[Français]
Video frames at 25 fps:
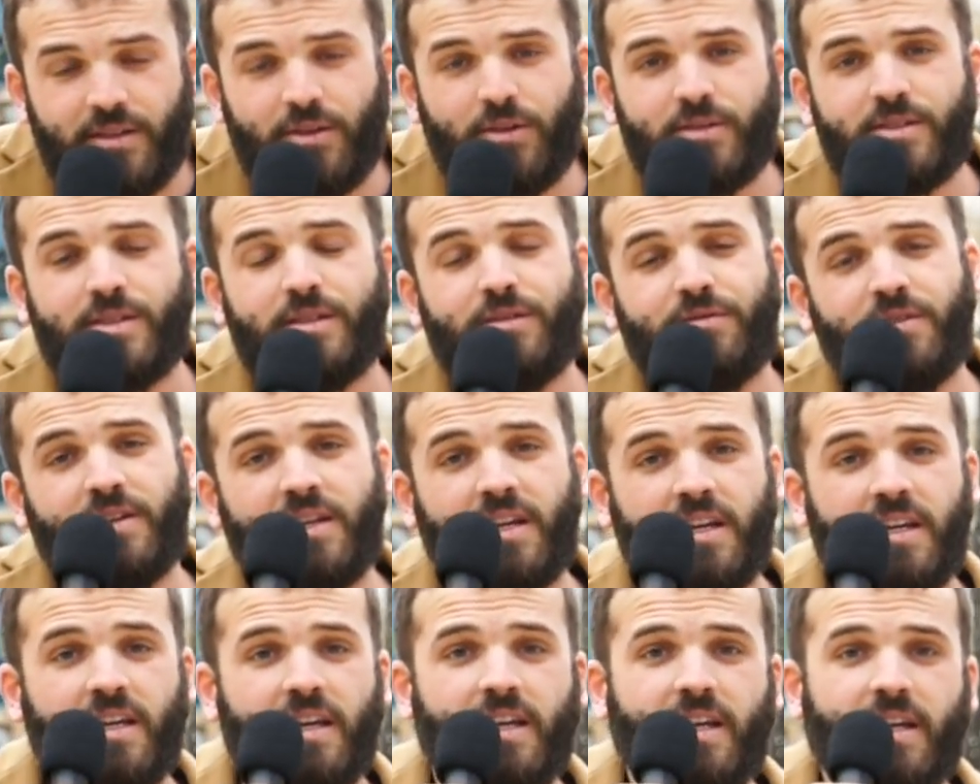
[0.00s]
Et quand il fait
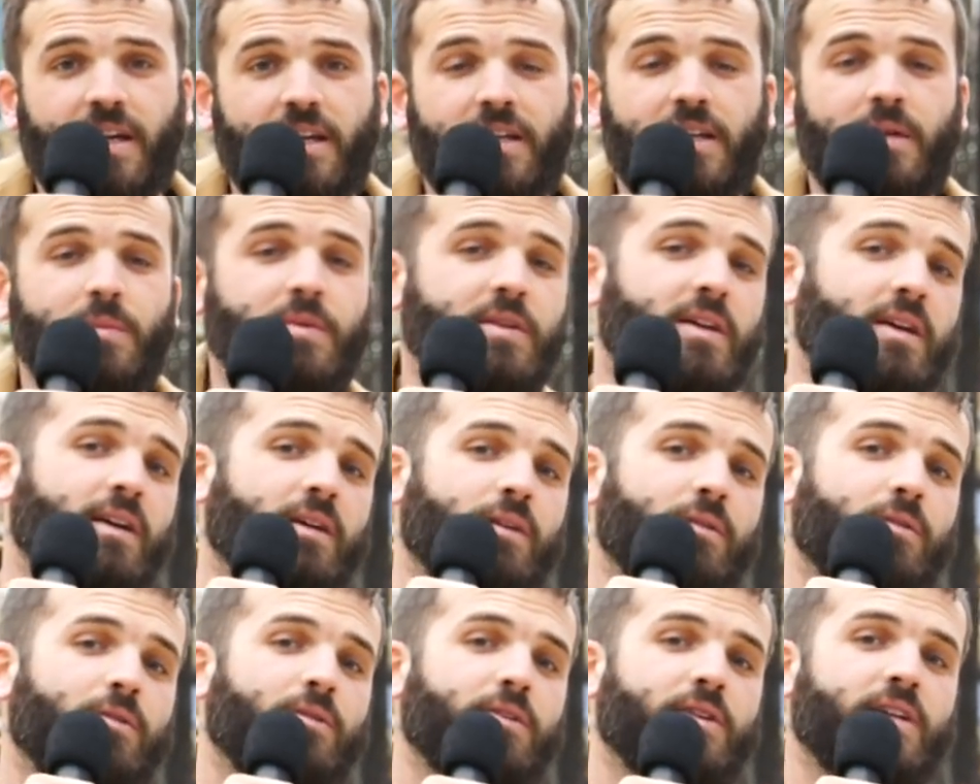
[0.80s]
gris à Cannes, eh
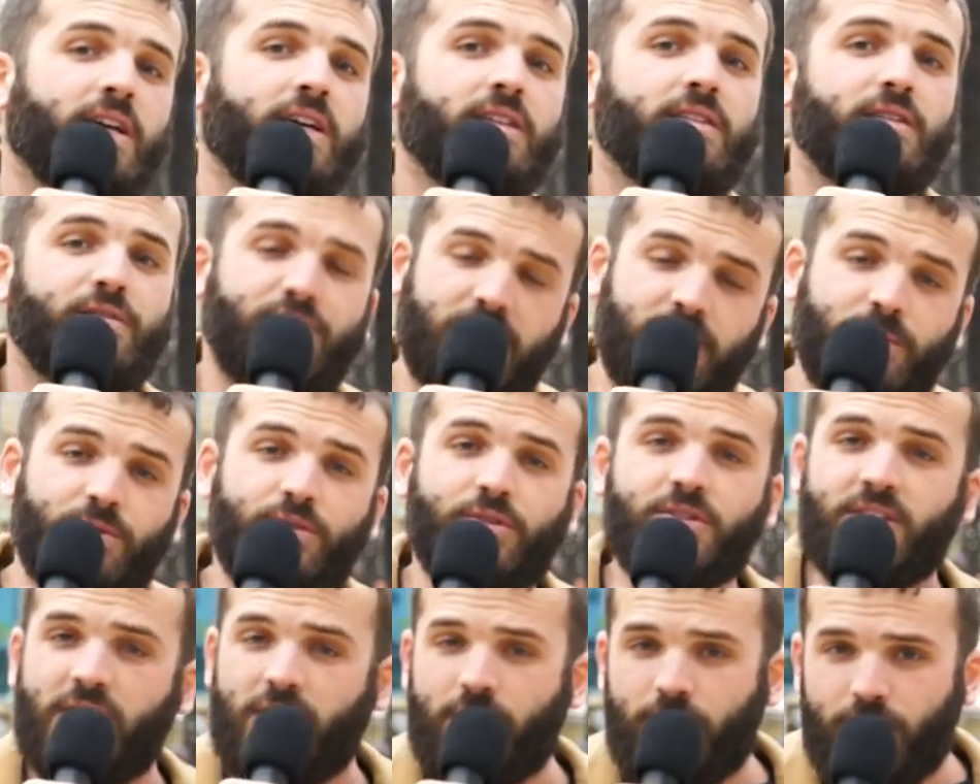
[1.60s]
bien, on regarde des films
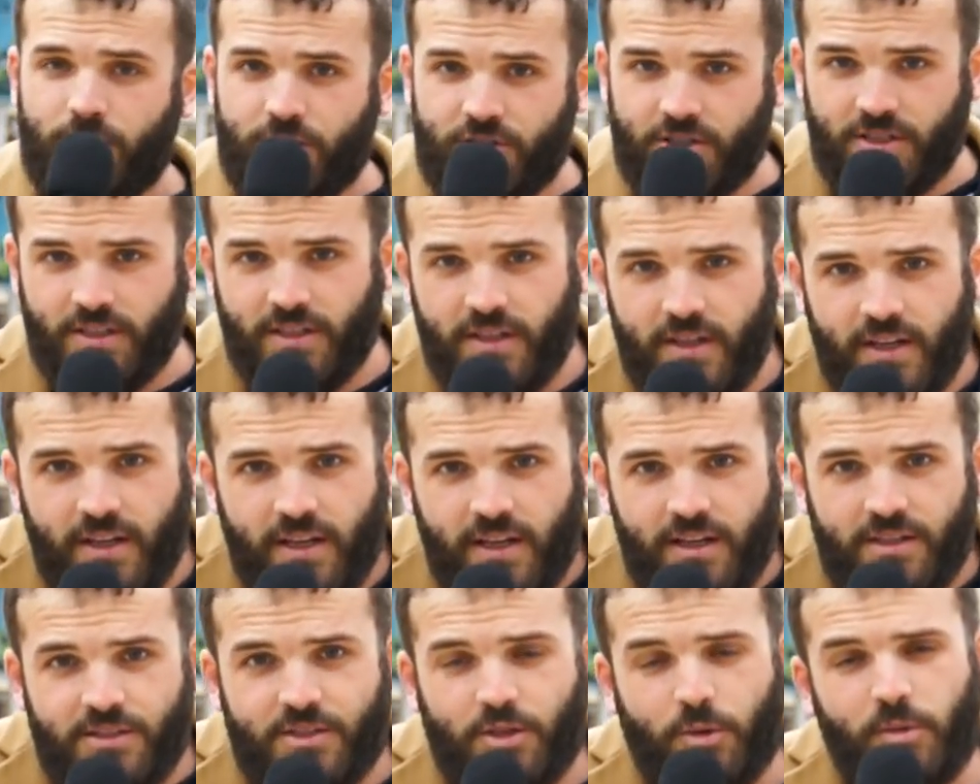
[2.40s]
de Ken Loach.
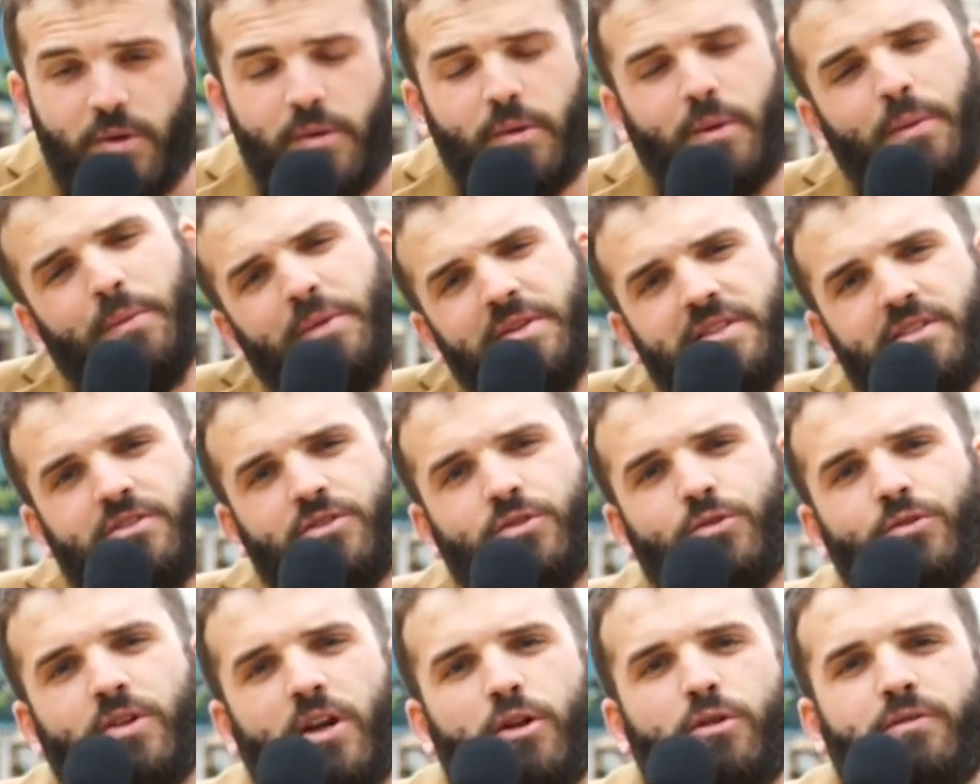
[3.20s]
Sorry We
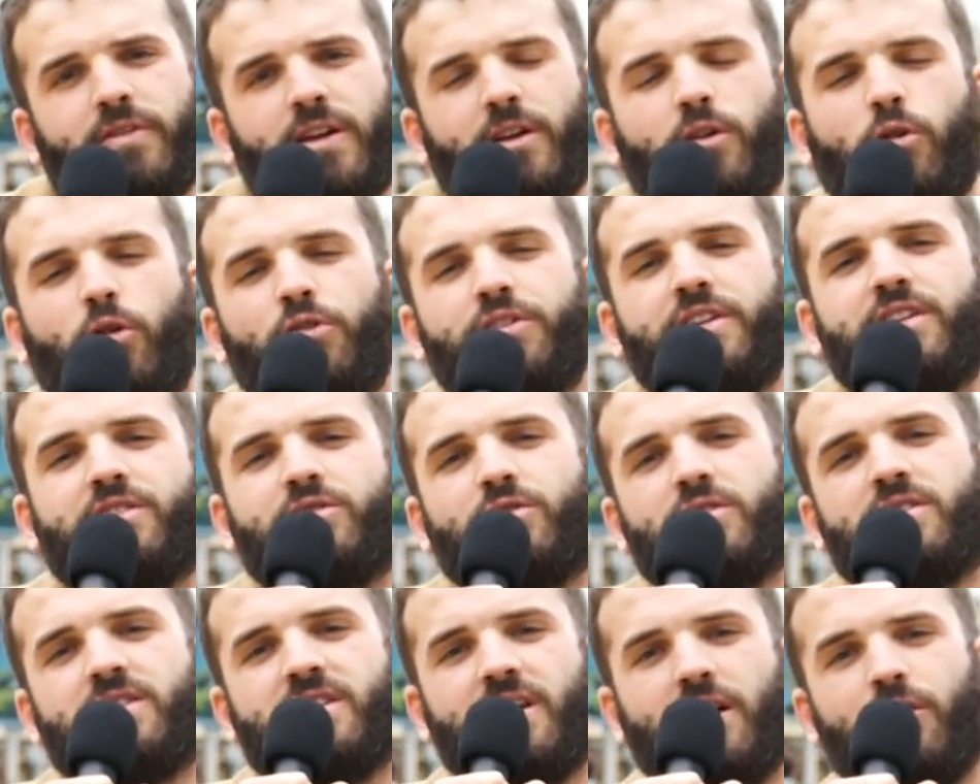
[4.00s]
Missed You, la nouvelle chronique
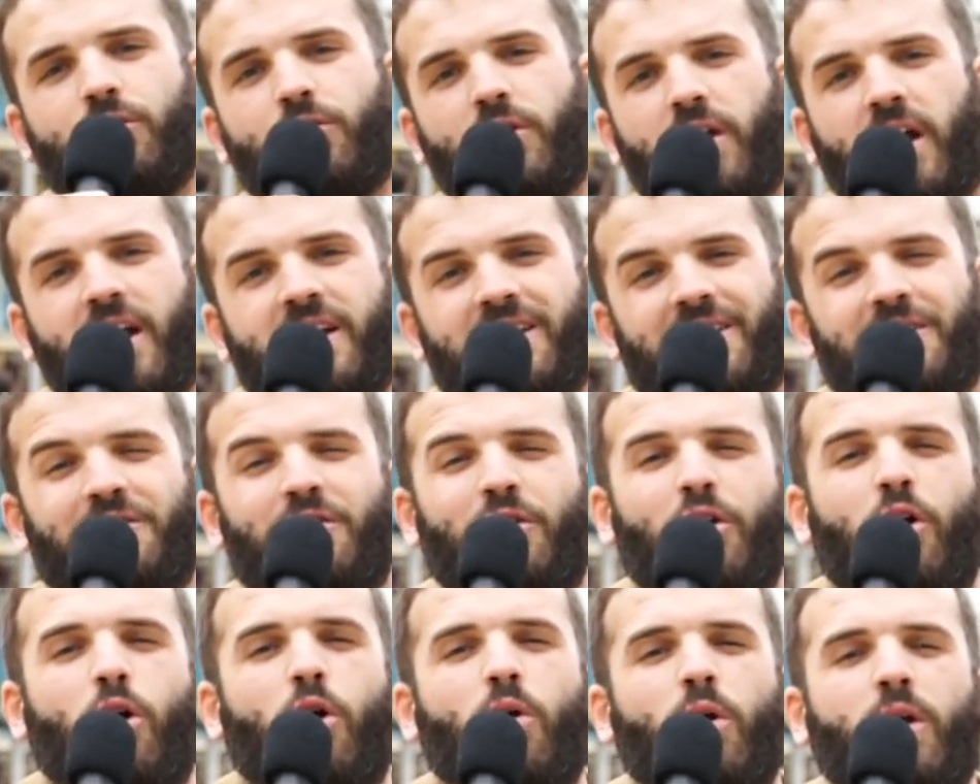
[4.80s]
sociale du
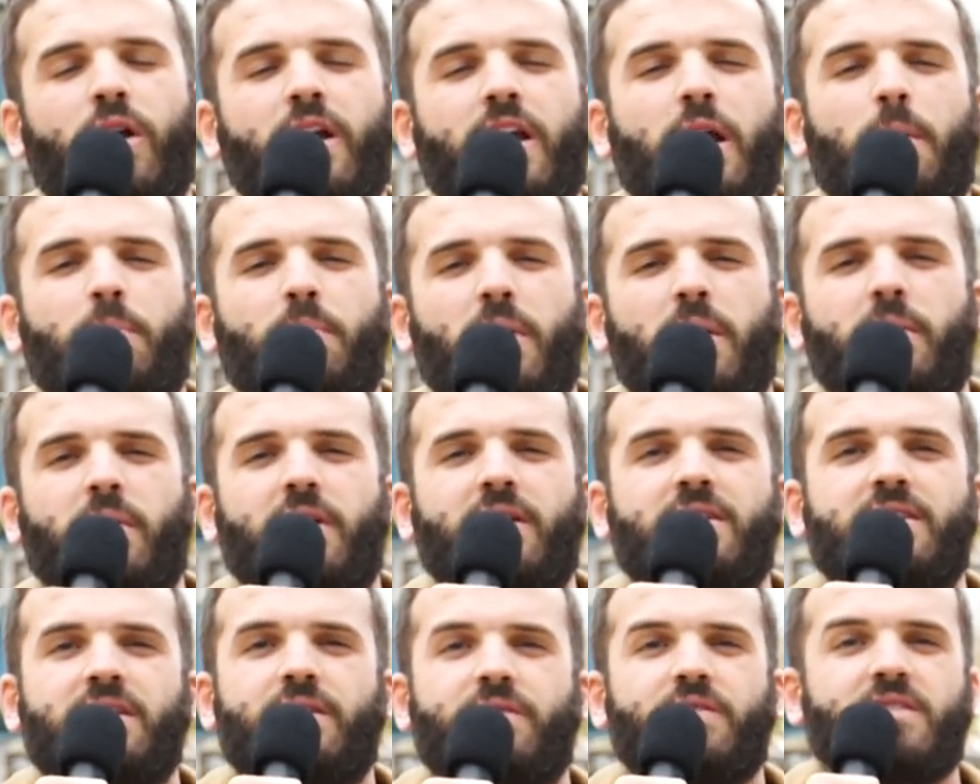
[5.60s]
réalisateur anglais, a pas
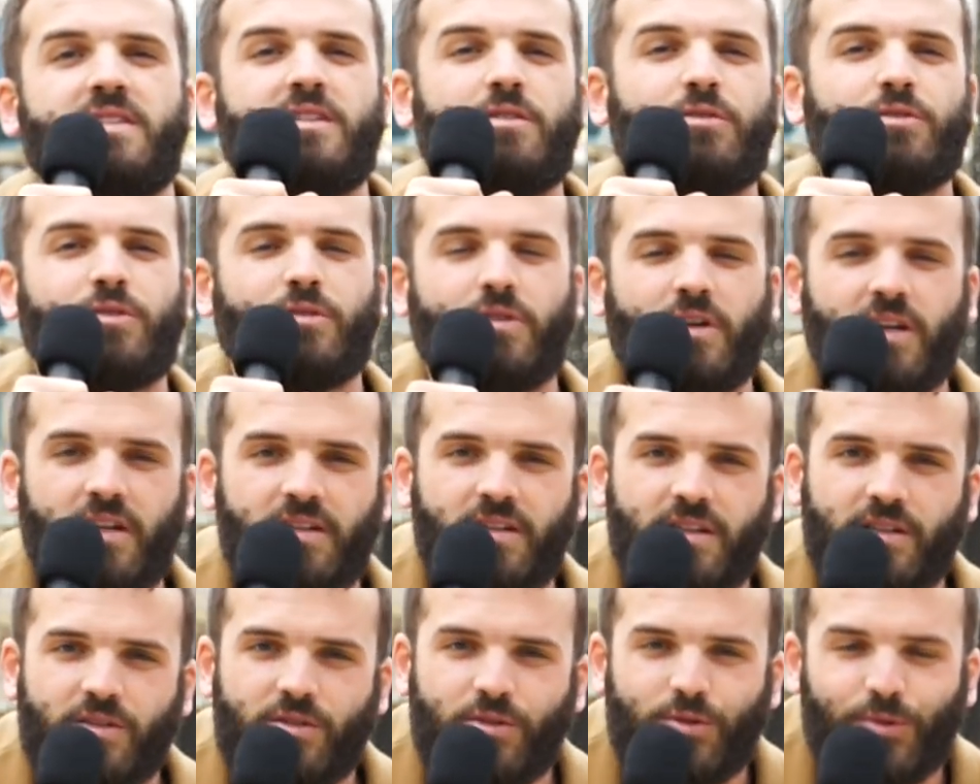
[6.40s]
mal divisé notre
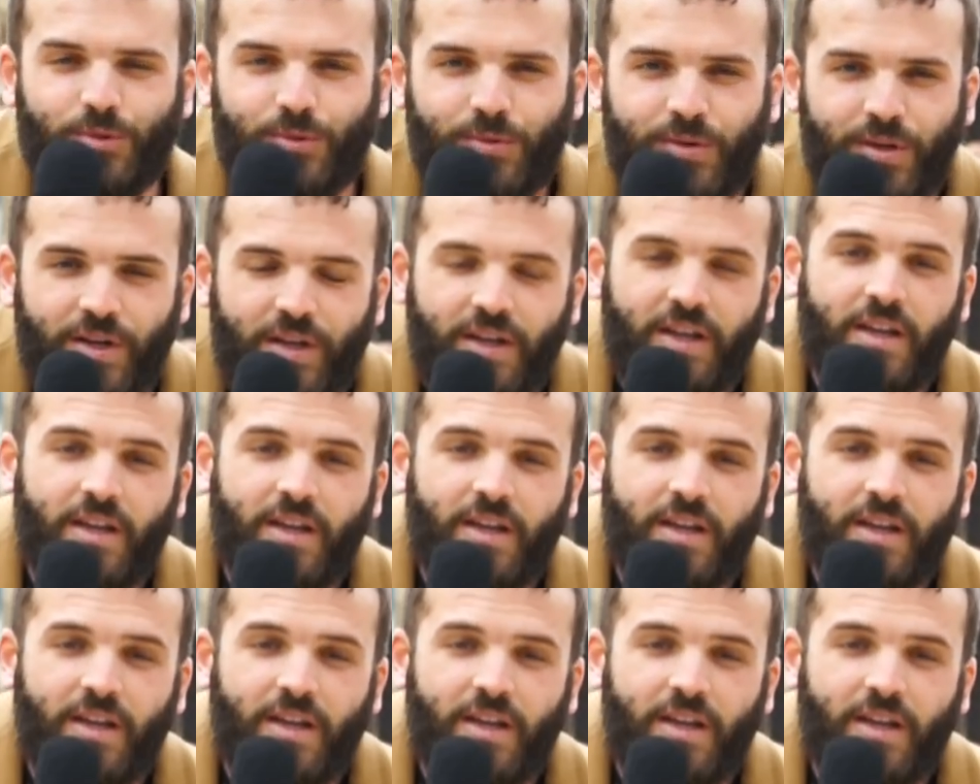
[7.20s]
rédaction.